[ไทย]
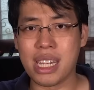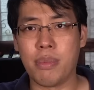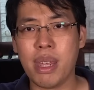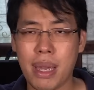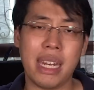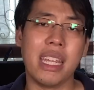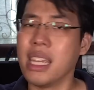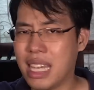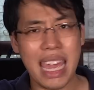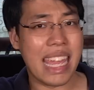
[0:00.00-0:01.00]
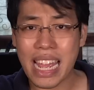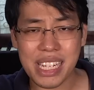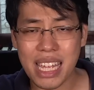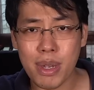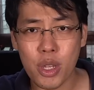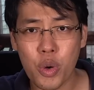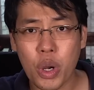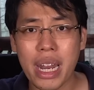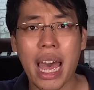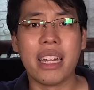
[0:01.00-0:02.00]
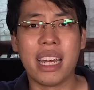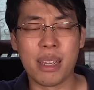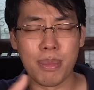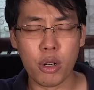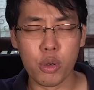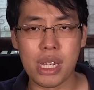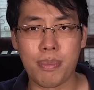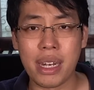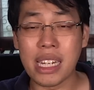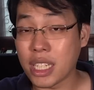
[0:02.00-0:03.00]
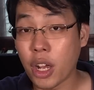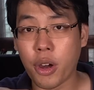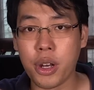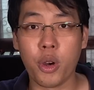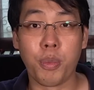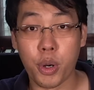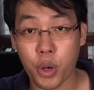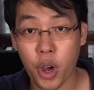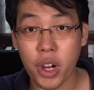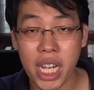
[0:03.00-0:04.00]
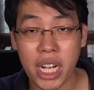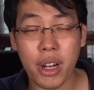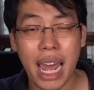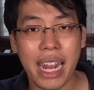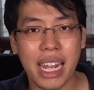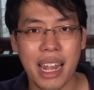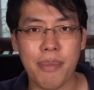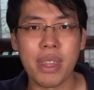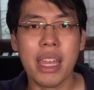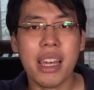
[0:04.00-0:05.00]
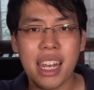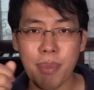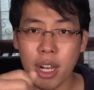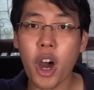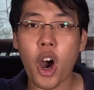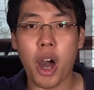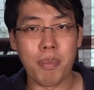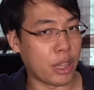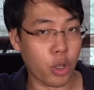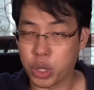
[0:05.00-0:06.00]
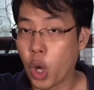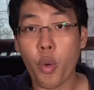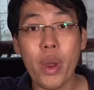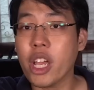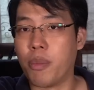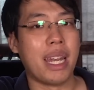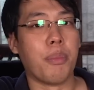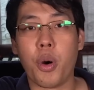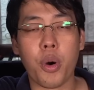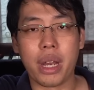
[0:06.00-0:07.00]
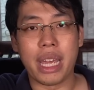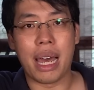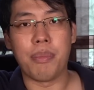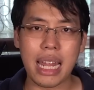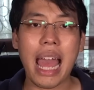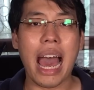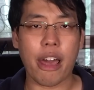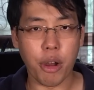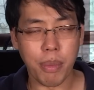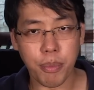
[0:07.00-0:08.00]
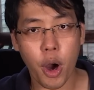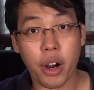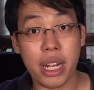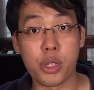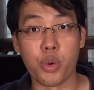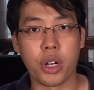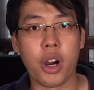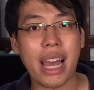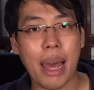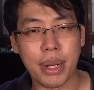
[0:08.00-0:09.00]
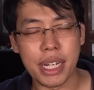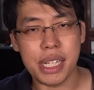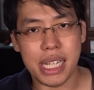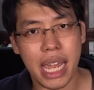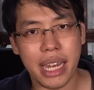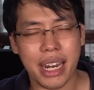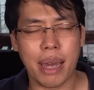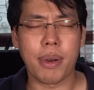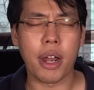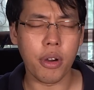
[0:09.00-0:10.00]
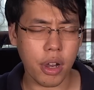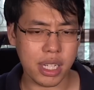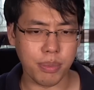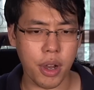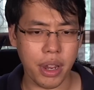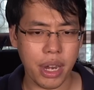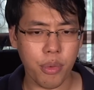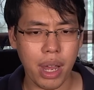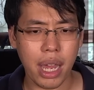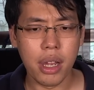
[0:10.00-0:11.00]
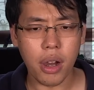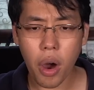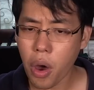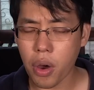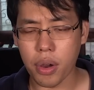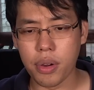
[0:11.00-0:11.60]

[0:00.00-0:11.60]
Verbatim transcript: เสียบที่เป็น AES EBU ก็ได้ หรืออาจจะมีรูเสียบเป็นดิจิตอลออดิโอโปรโตคอลอื่นก็ได้นะครับ แล้วมันก็ออกมาตรง ๆ วิ่งออกไปลำโพงเลยครับ และหากเรามามองในส่วนของการบันทึกเสียงนะครับเราก็จะมองเห็นว่าโอ้